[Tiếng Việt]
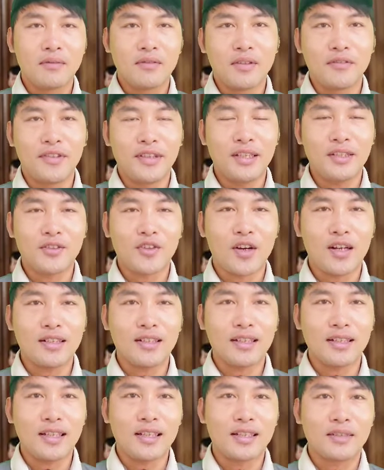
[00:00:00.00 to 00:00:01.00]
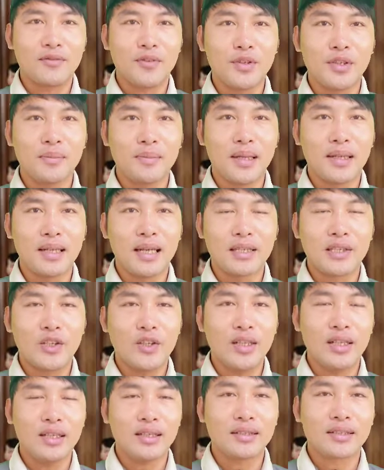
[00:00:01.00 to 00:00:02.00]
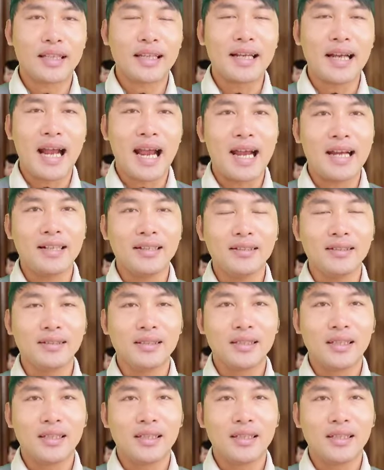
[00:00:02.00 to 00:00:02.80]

về phía tòa án nhân dân thành phố Hồ Chí Minh đã chính thức tiền án